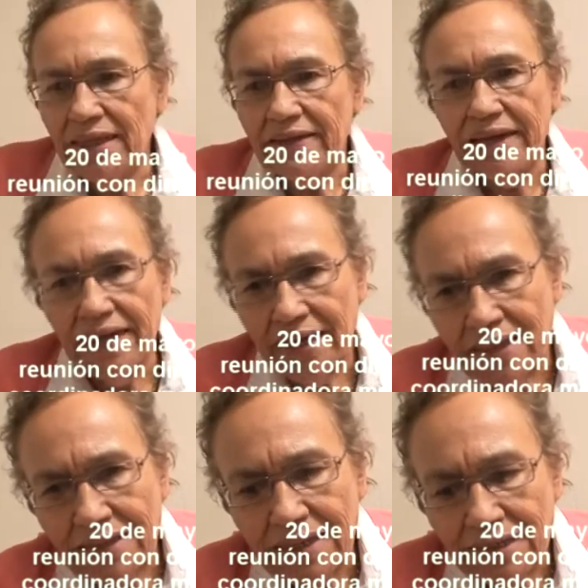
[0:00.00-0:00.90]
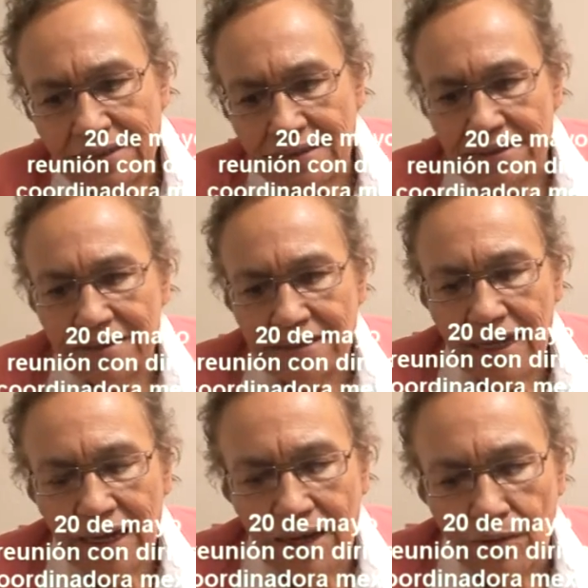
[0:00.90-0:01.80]
dirigentes
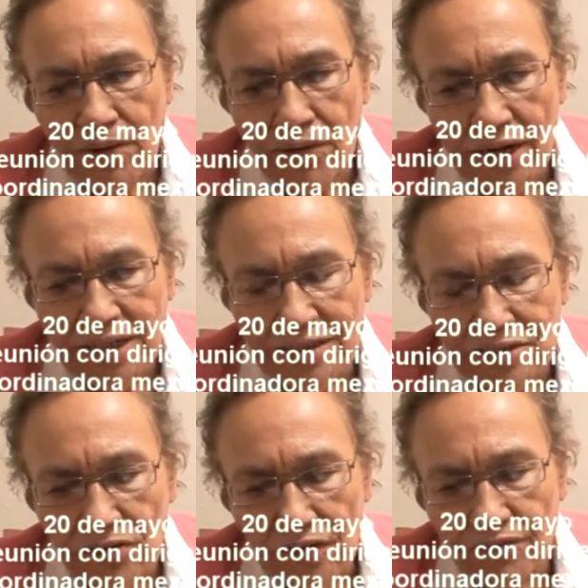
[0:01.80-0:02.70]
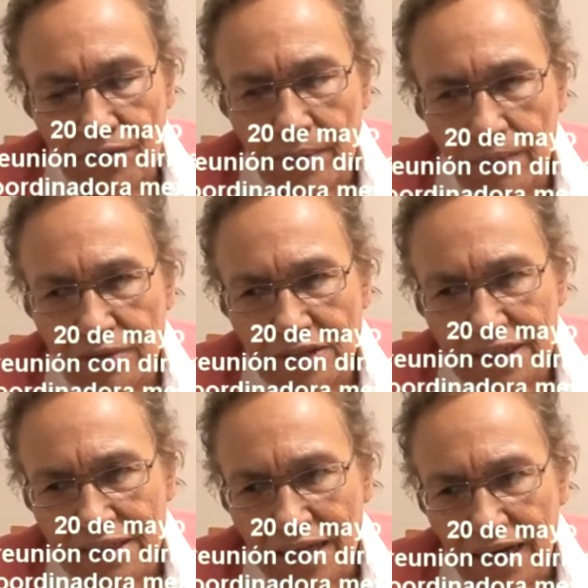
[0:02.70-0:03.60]
de una organización que formamos
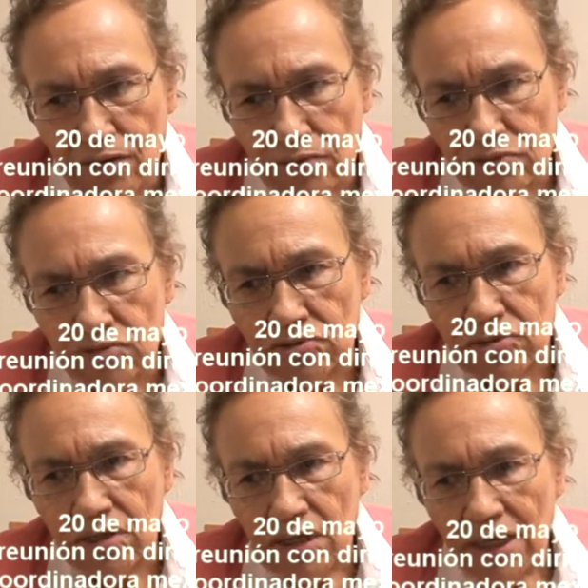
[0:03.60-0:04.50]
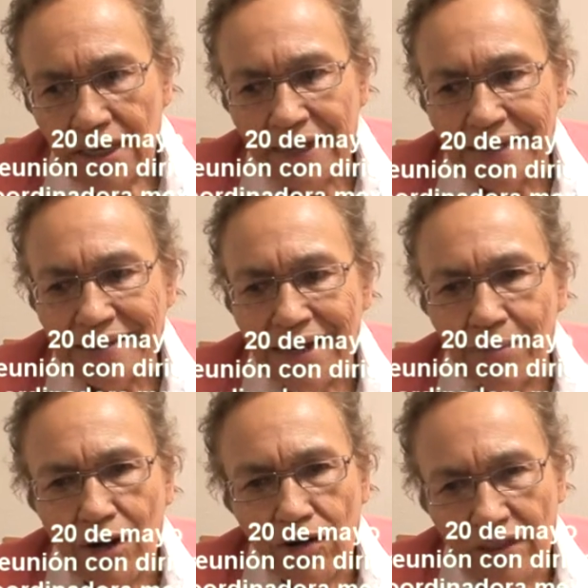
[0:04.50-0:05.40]
hace años que se
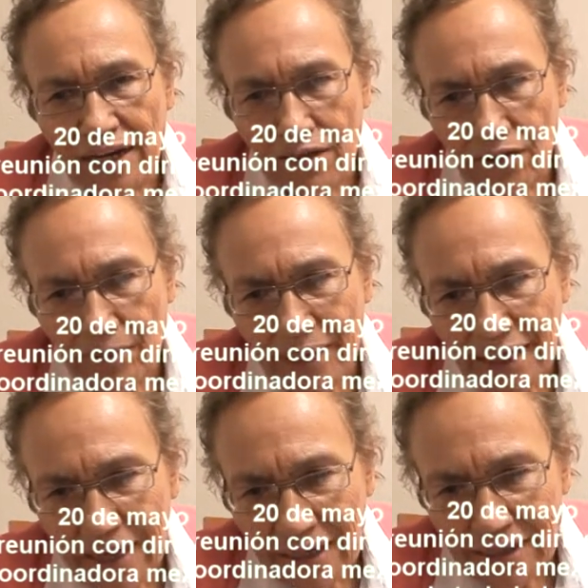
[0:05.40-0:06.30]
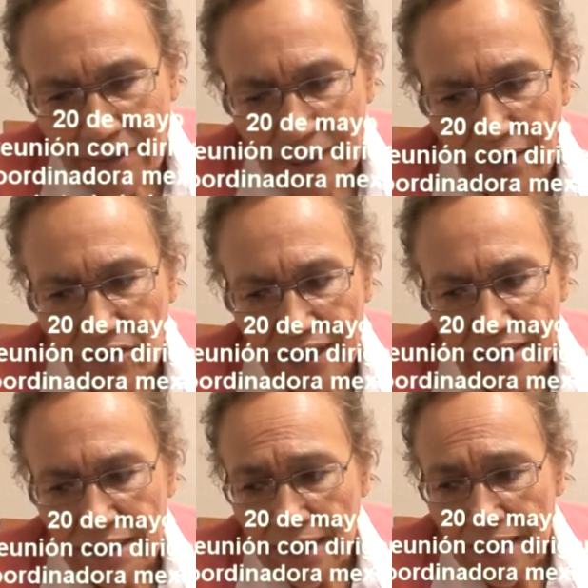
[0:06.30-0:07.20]
llama Coordinadora Mexicana de
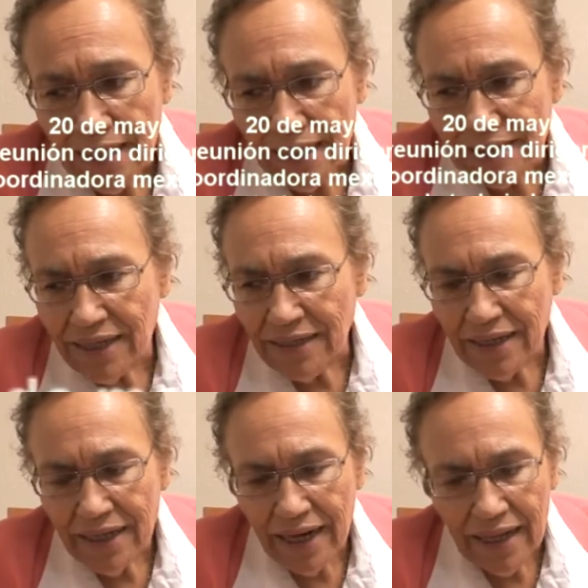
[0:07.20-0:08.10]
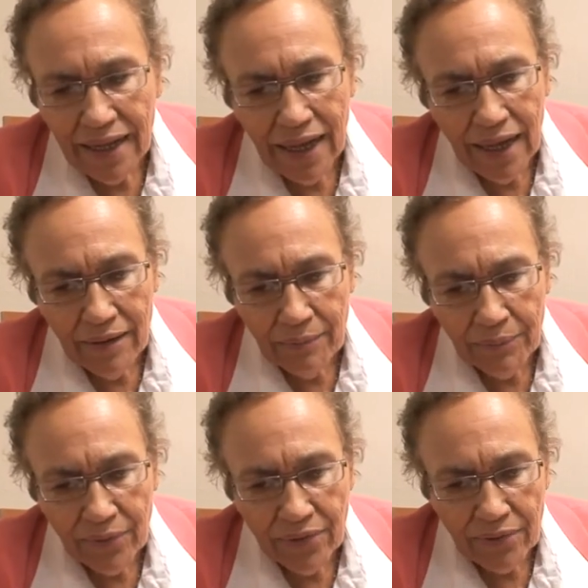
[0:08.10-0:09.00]
Trabajadores. Está integrada
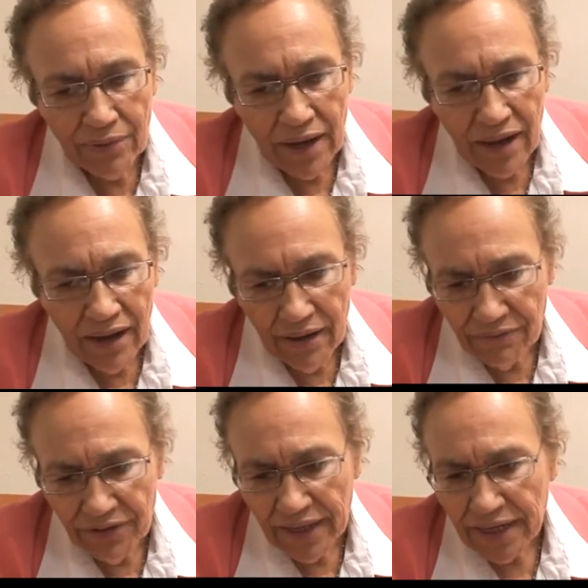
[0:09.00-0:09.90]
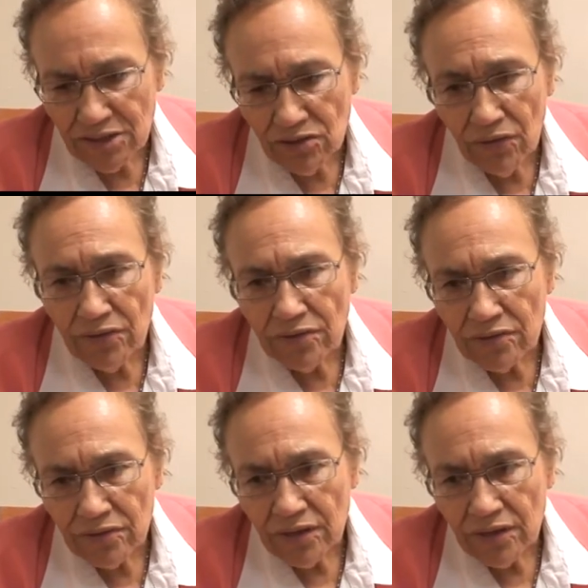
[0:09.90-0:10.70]
por la Federación